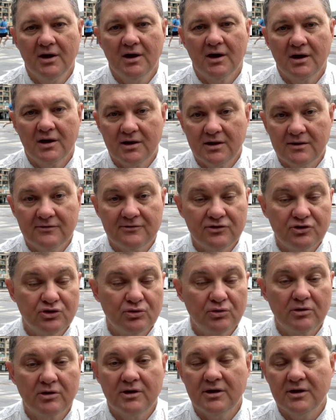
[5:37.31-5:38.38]
А есть
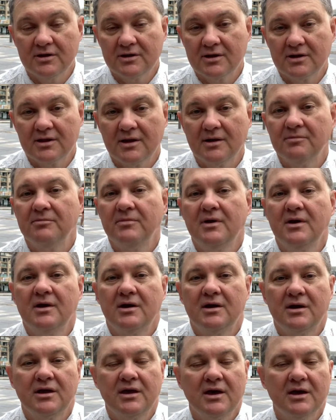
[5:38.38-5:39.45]
еще какие-то там
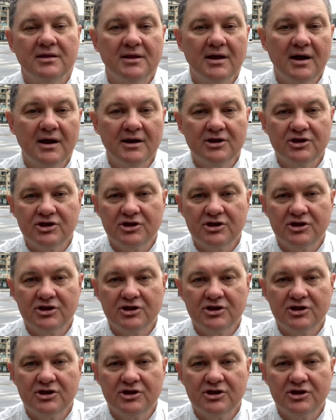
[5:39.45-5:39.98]
региональные